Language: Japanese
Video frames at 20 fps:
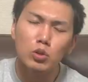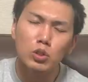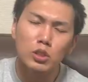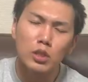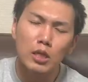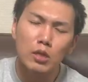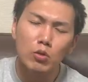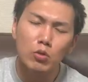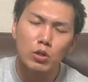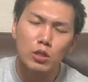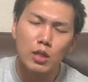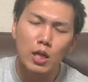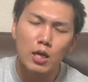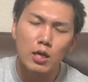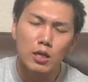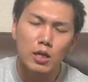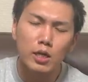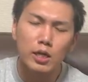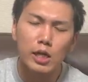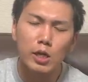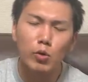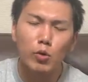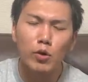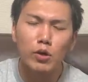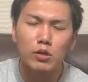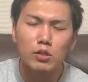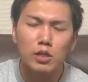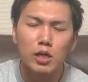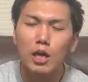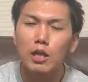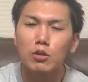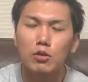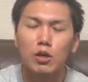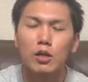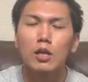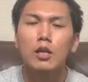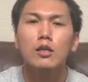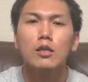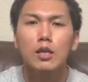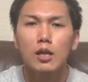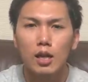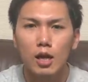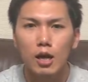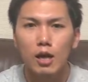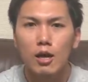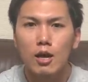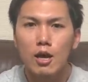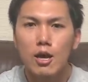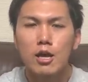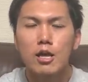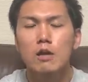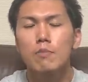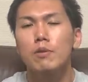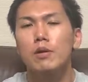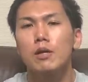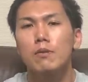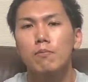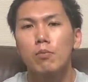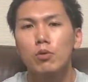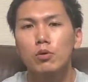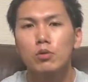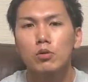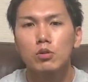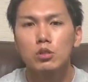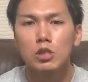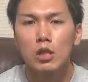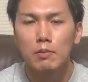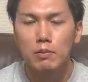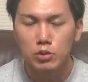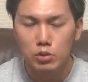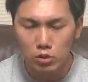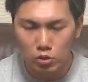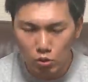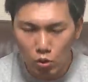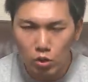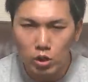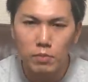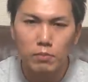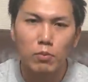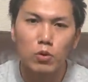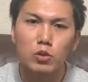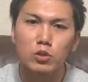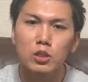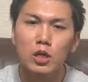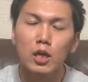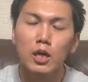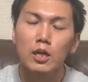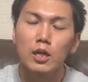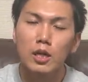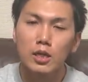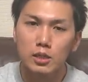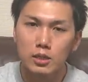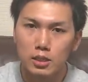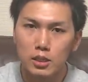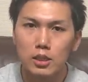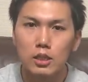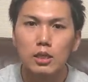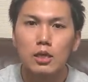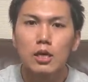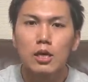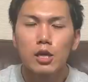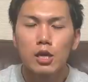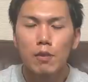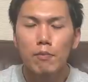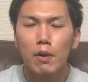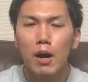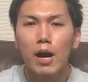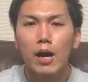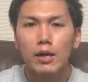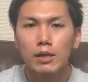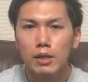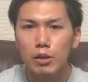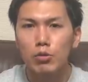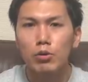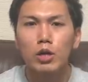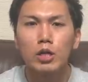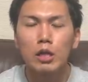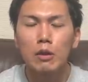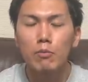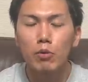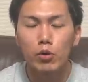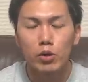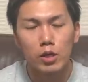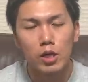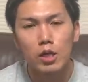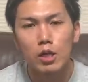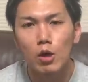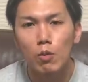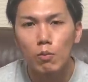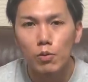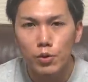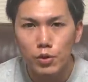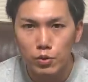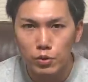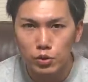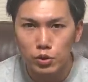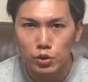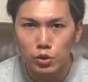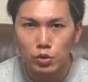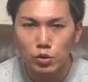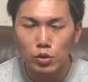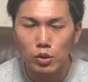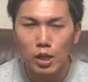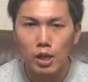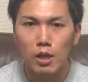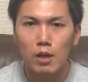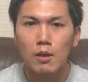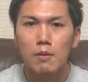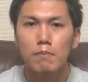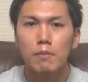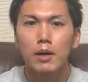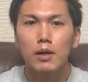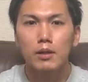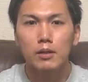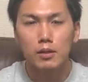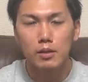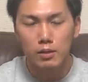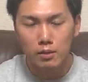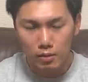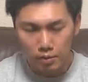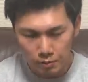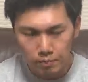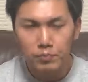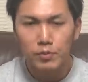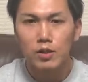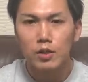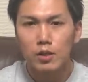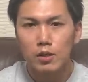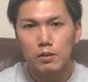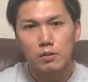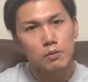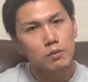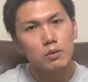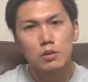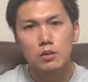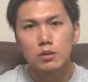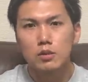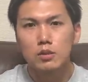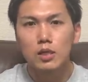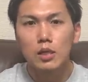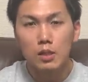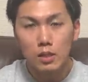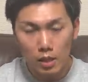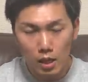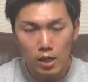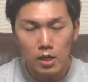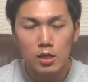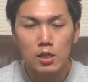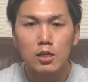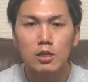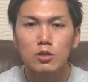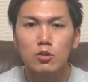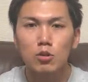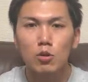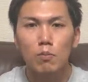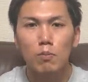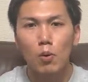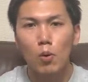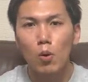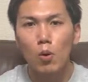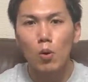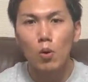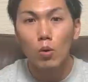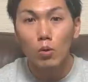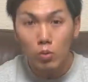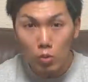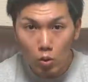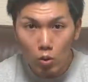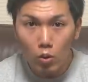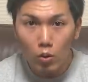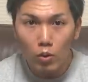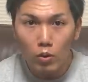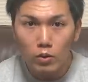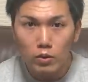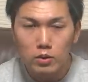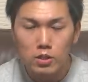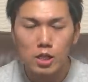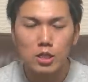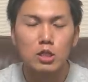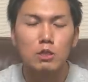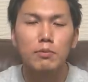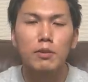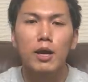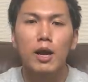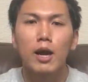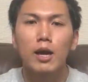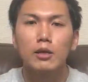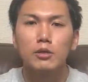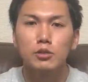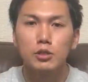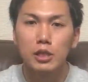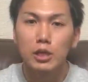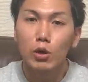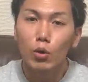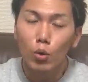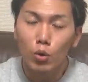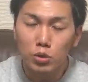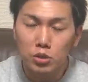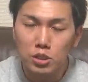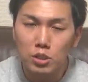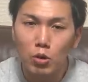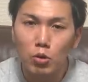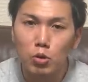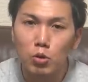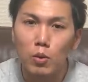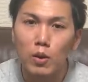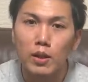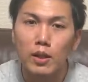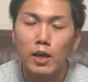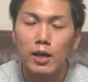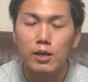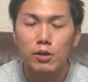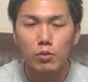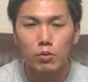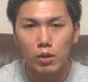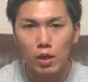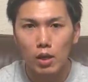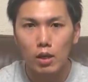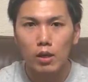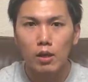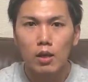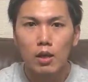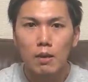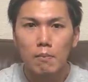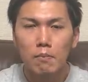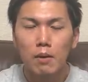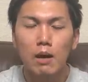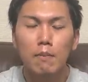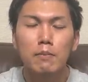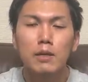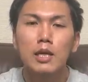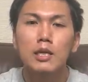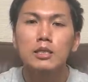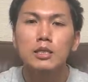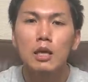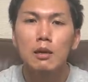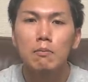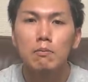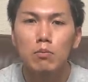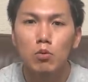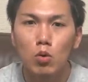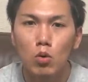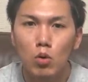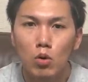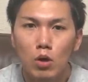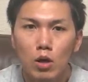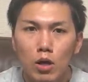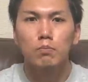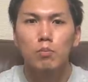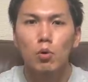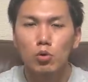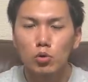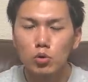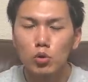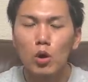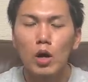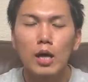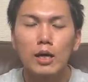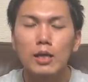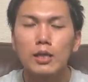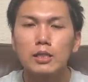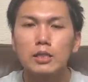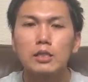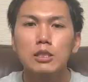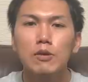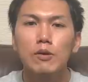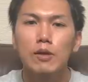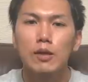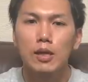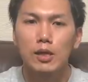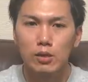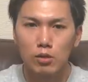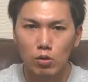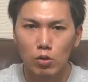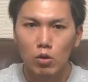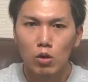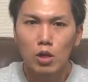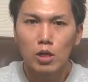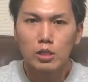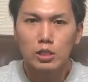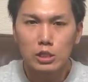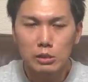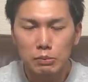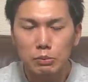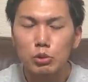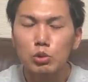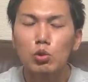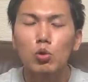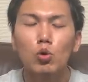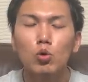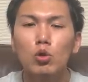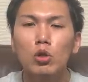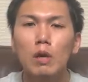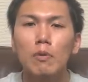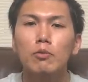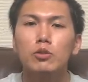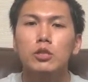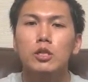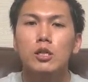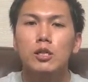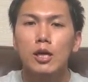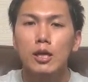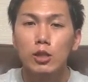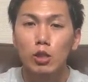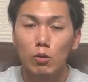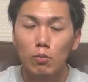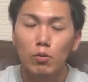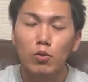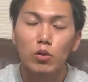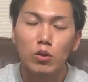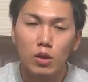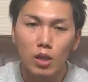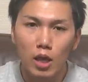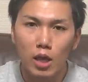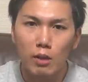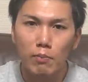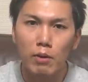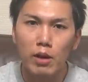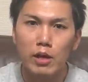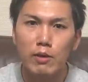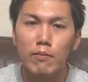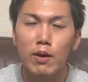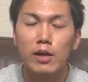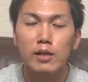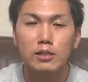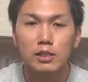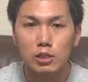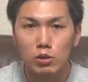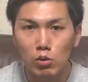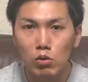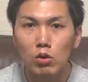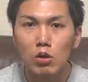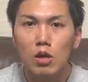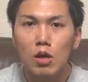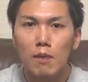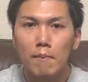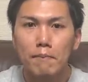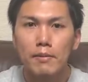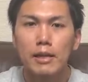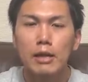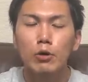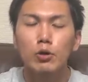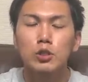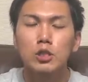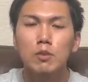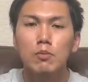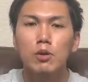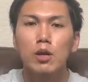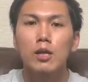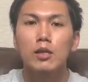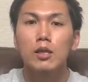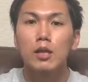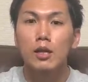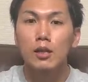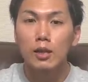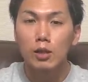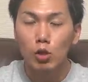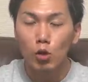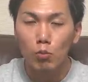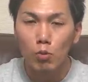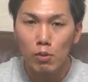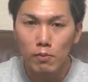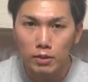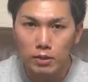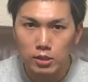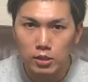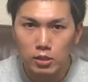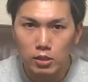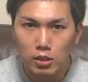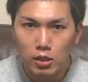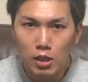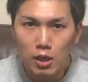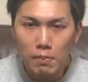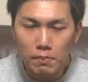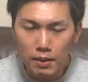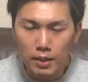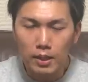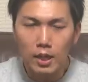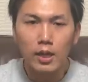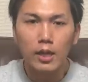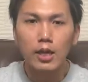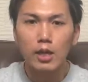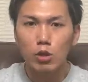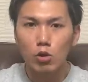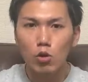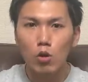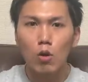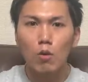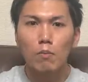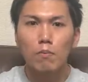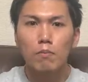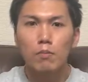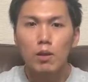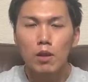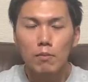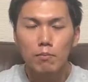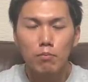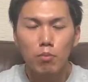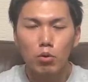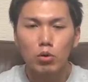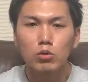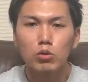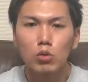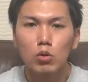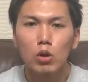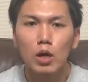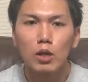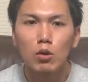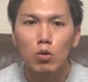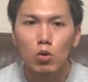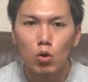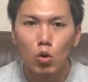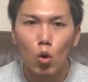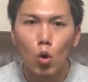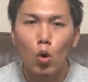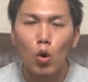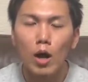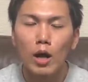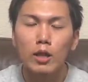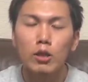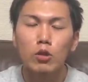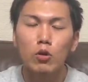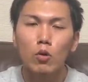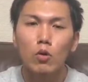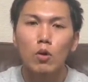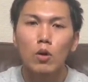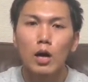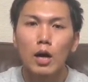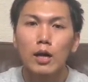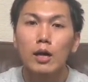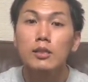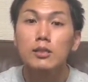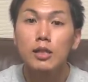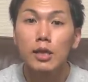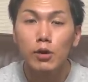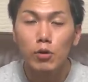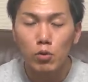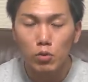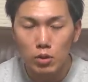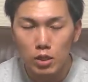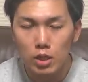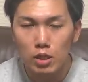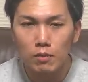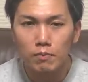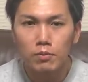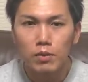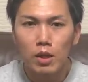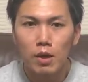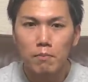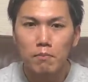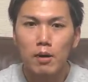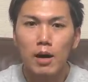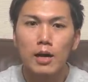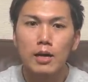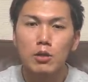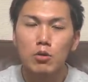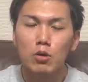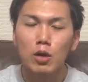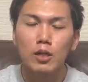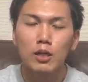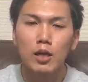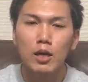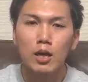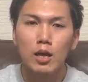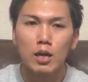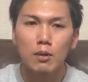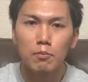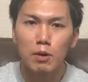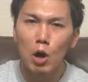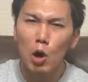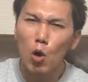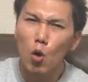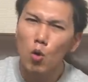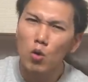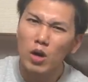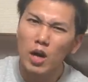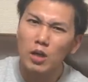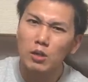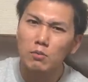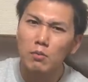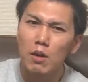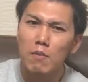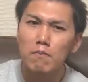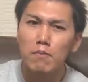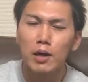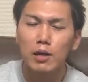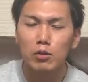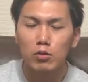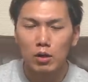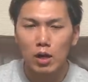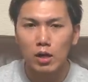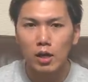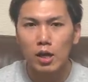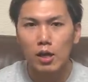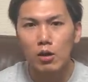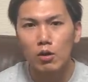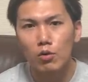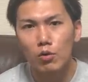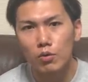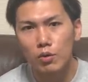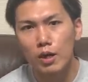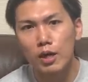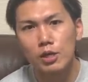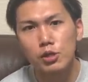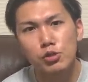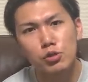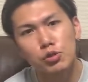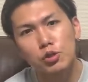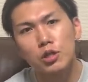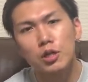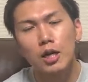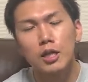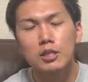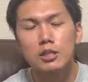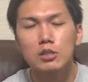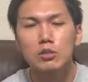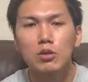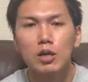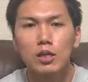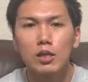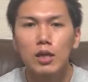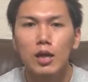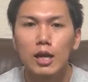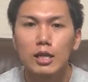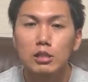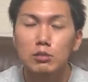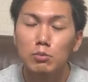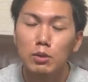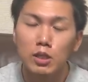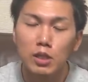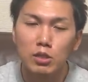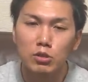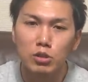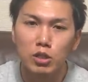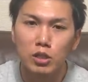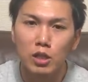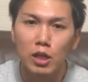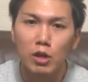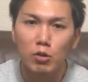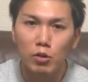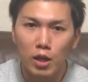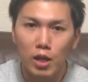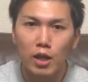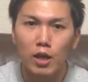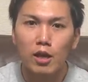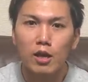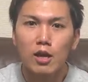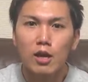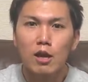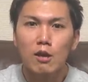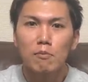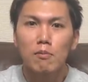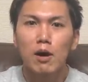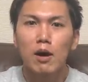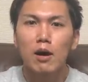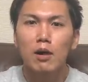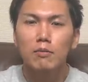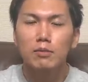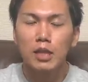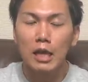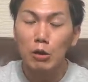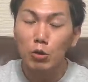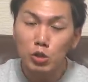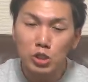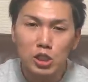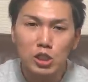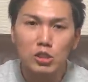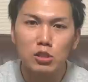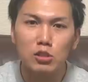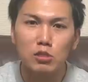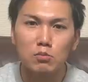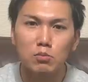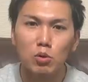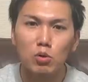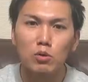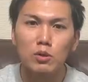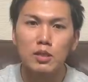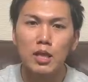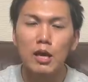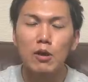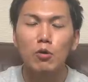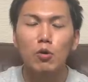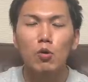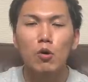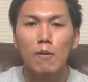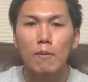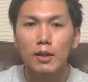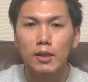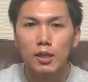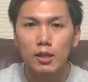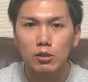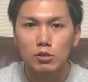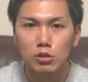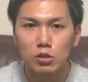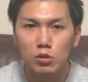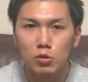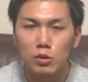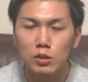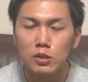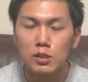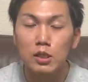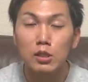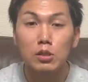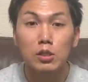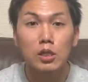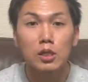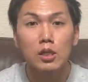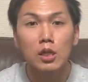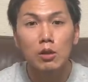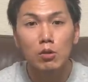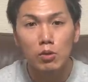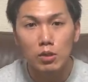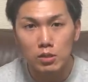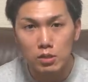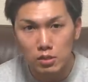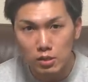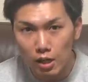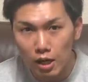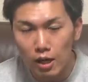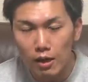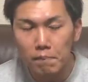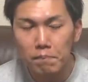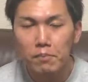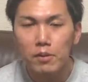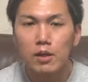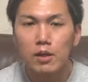したのになんか聞こえるやんとかなったら、やっぱね、僕としてもすごい申し訳ないし、やっぱ相手の方も嫌な思いをするので、まあ、絶対にその防音の設備があるに越したことはないので、まあ皆さんも僕の話ではないと、自分のことかもしれないと思って、まあ今一度見直してもらえたらなと思います。まあだけど、僕のあの後半の話したように周りの方が、まあ、音楽メンバーとか結構なんか緩い感じの方が集まってくれたので、まあ、楽しく僕は最後の方は全くストレスなく行けたのですが